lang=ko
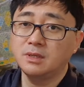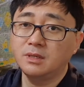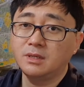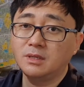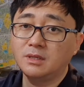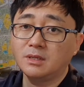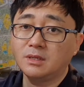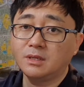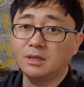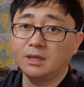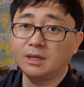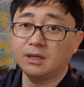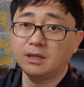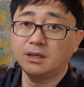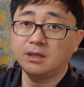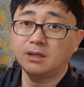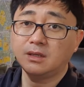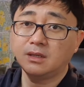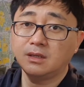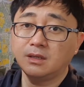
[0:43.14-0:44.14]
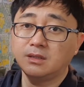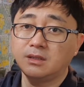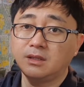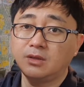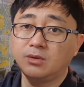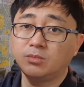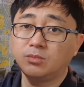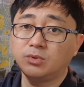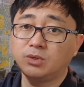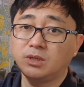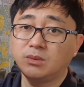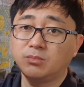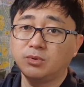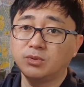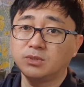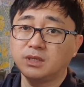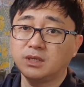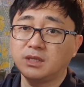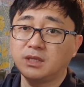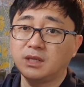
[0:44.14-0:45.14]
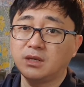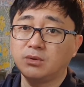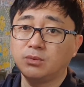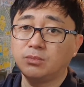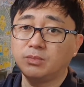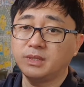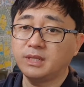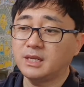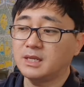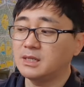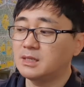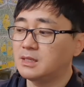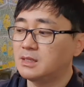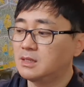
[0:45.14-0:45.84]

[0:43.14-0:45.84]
이렇게 내용물이 포장이 되어 옵니다.